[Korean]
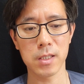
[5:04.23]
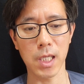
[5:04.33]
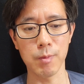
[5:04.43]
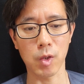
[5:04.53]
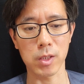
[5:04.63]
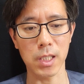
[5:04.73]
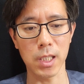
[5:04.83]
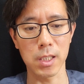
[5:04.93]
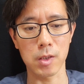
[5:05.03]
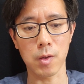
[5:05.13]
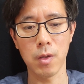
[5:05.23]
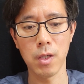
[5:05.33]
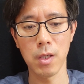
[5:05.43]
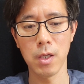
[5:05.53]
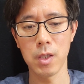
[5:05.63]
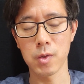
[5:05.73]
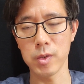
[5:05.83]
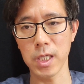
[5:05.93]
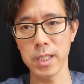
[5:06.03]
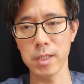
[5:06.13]
생기면 좋겠다라는 거죠.
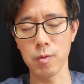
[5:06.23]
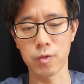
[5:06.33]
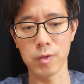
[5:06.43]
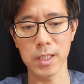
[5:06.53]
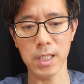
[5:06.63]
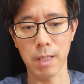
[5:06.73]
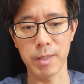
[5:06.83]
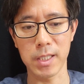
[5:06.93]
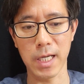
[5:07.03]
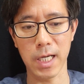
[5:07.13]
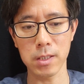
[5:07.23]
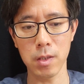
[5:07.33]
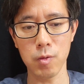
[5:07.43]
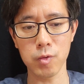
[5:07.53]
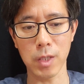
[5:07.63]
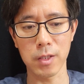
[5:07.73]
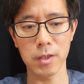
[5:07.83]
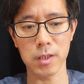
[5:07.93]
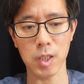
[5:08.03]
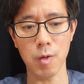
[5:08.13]
조직 안에서 우둔한 사람이 나가서 우수한
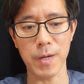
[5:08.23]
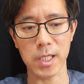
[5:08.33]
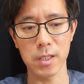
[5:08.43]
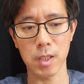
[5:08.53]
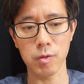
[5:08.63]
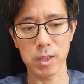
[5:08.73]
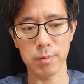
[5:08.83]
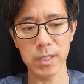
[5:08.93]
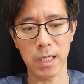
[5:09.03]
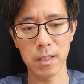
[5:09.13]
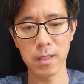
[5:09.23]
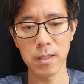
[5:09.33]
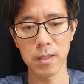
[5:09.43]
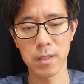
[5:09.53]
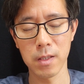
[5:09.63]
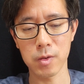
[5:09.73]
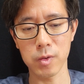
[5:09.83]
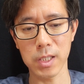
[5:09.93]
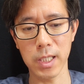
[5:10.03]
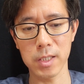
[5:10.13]
능력자로 바뀌는 경우도 있습니다.
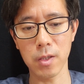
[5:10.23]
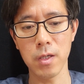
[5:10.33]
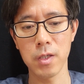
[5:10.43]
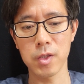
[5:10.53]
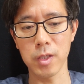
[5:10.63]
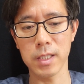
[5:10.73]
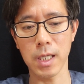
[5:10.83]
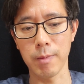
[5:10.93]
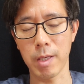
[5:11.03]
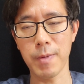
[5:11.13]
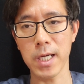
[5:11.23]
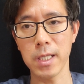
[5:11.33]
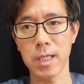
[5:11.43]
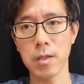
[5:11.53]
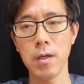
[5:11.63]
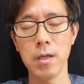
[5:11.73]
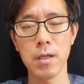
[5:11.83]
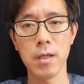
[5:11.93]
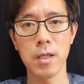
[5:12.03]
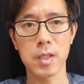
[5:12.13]
조직 안에서 뛰어난 사람이 밖에 나와서
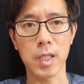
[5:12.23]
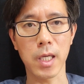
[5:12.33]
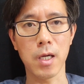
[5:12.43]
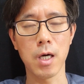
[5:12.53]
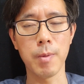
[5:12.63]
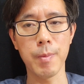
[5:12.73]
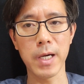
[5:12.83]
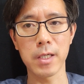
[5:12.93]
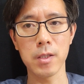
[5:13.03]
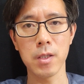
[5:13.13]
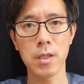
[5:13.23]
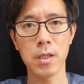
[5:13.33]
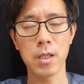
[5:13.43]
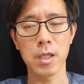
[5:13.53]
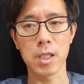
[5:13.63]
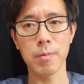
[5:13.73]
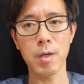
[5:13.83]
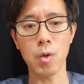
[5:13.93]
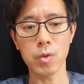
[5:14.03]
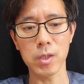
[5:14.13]
대개 어버버하는
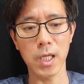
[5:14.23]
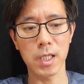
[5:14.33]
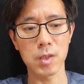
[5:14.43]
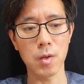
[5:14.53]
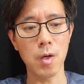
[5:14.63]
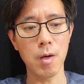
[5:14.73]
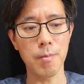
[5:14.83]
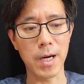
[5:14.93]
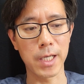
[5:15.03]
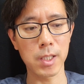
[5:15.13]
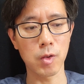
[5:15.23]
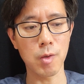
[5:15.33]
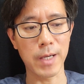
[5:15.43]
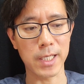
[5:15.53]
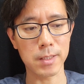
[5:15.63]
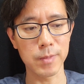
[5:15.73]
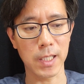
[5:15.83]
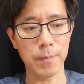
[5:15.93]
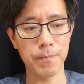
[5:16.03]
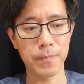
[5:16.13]
이등병 꼴통이 돼가지고 망하는 경우도 많았습니다.